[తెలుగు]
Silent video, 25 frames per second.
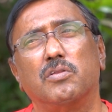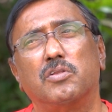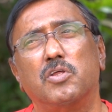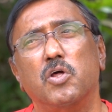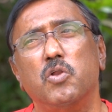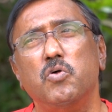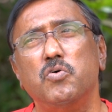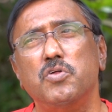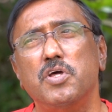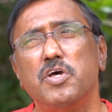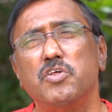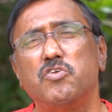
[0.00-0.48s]

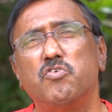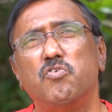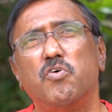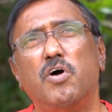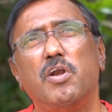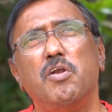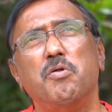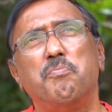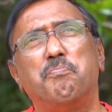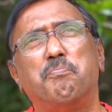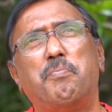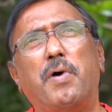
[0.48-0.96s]
తెలుగుదేశం
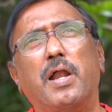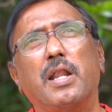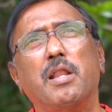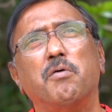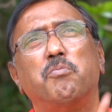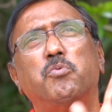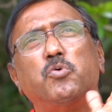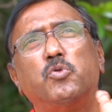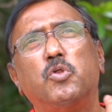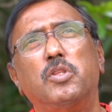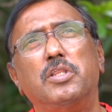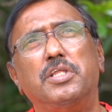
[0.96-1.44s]
వాళ్ళు
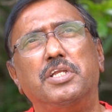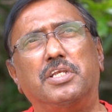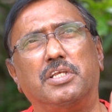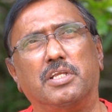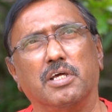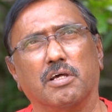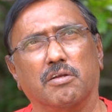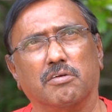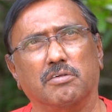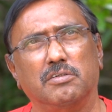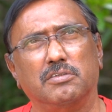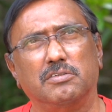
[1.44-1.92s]
బండబూతులు
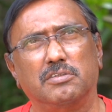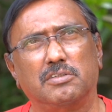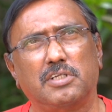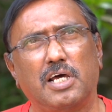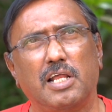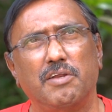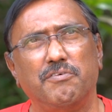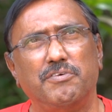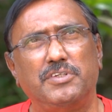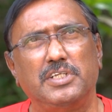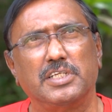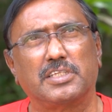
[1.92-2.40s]
ఇచ్చారు
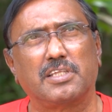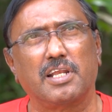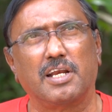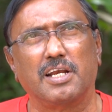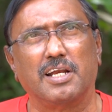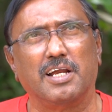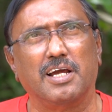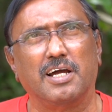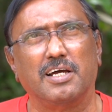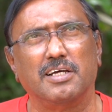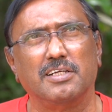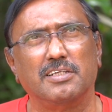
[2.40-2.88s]
చాలా
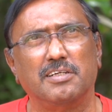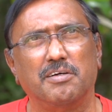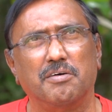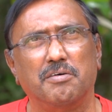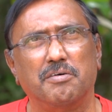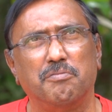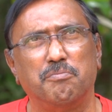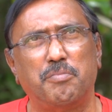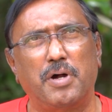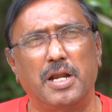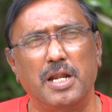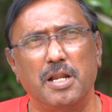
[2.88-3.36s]
విచిత్రంగా
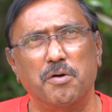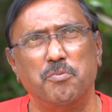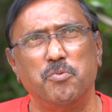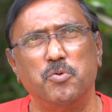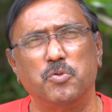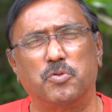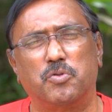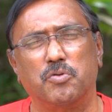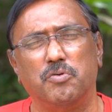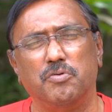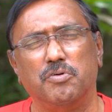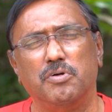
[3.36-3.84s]

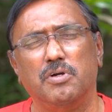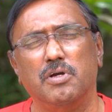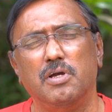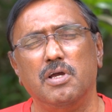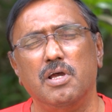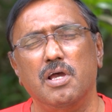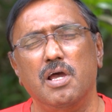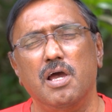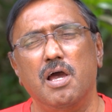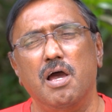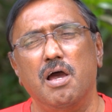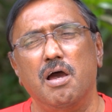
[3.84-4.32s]
బండబూతులు
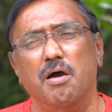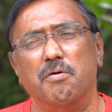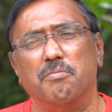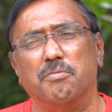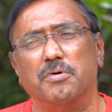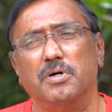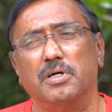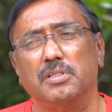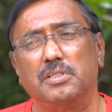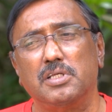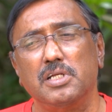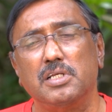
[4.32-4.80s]

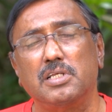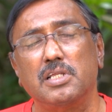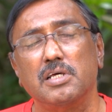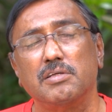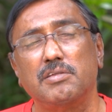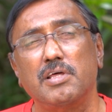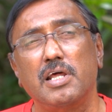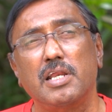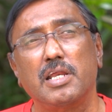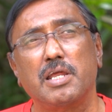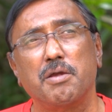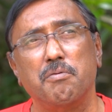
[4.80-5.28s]

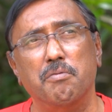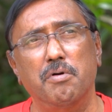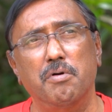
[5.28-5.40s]
దిచ్చేసరికి